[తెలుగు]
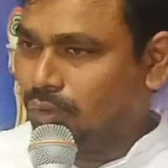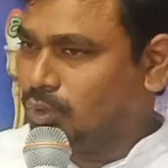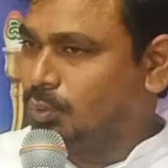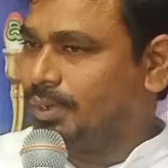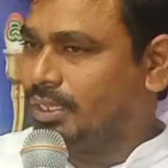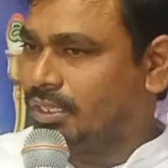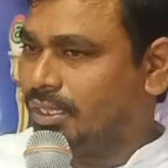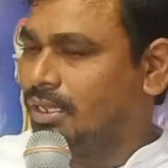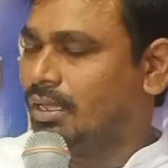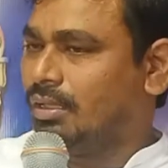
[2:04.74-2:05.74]
ఈరోజు
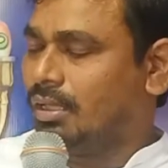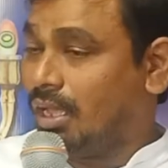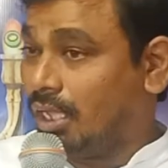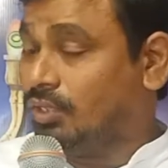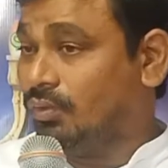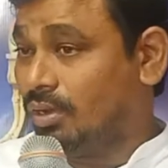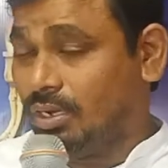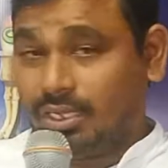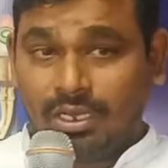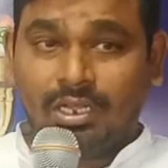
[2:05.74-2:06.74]
ప్రత్యేక
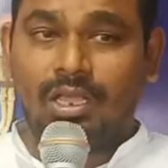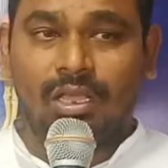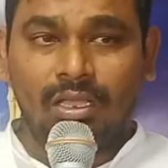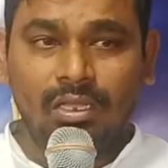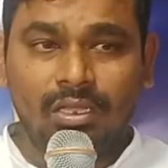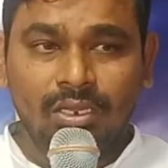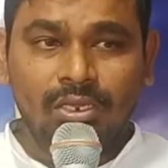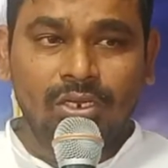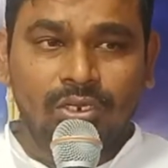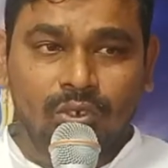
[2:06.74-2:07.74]
ఆదివారం కనుక
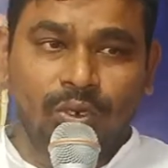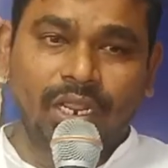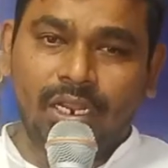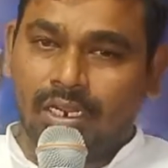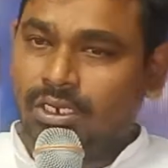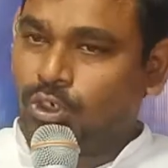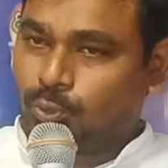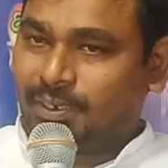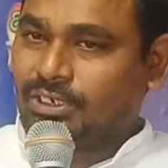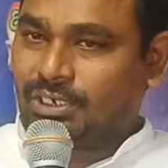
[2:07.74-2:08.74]
టుడే
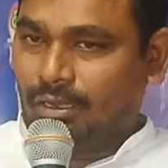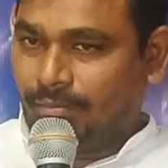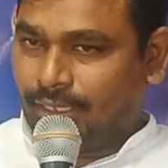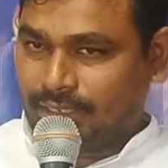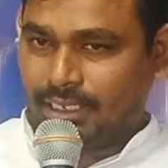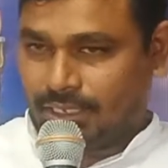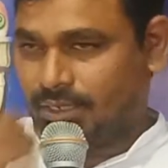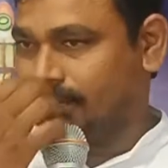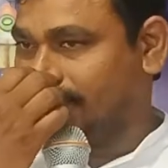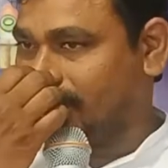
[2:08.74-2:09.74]
స్పెషల్ మెసేజ్
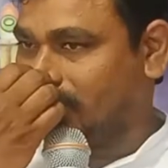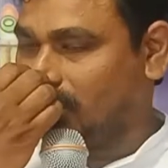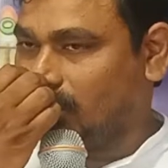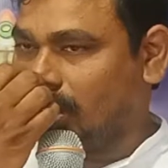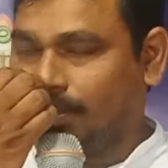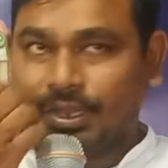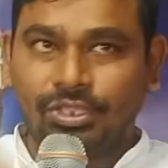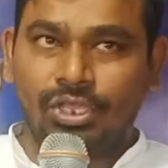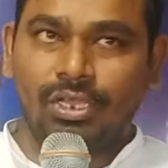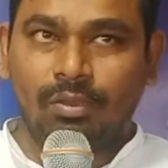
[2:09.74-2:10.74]
ఒక
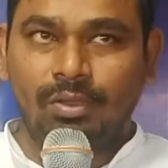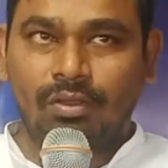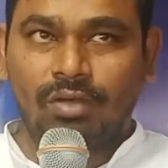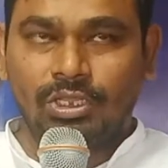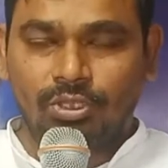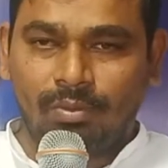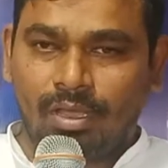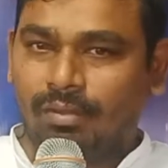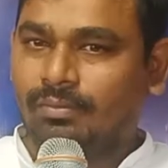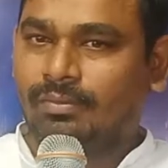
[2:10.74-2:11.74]
ప్రత్యేకమైన
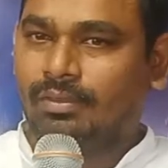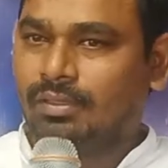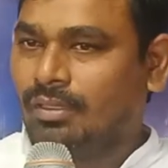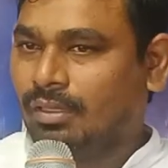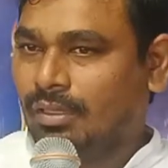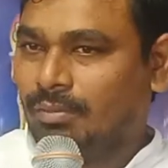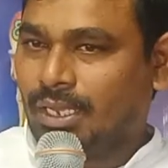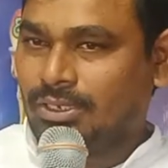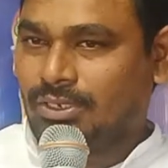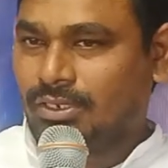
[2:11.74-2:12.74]
వర్తమానం
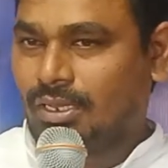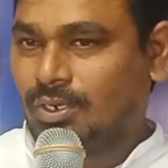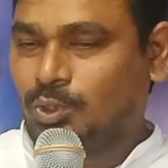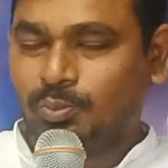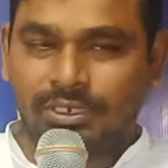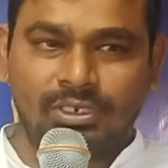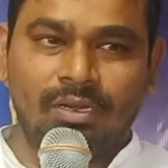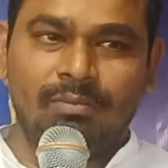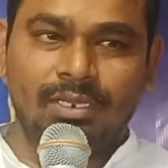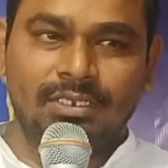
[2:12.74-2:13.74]
పాస్టర్ గారు
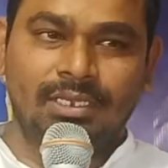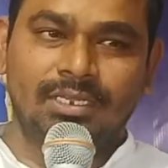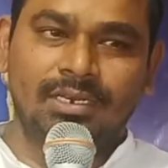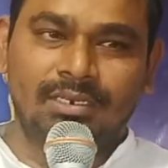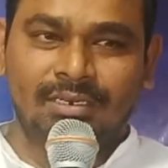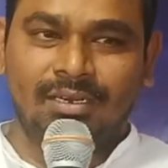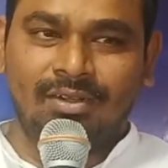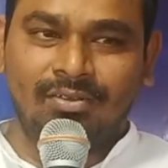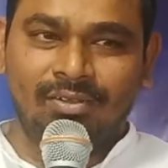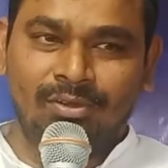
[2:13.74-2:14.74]
స్పెషల్ మెసేజ్
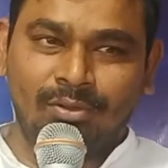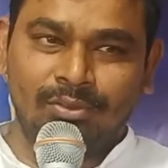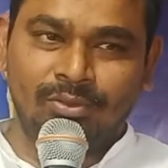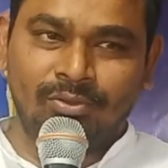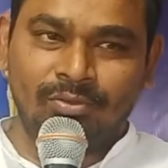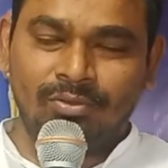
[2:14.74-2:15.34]
అంటున్నాడు ఈరోజు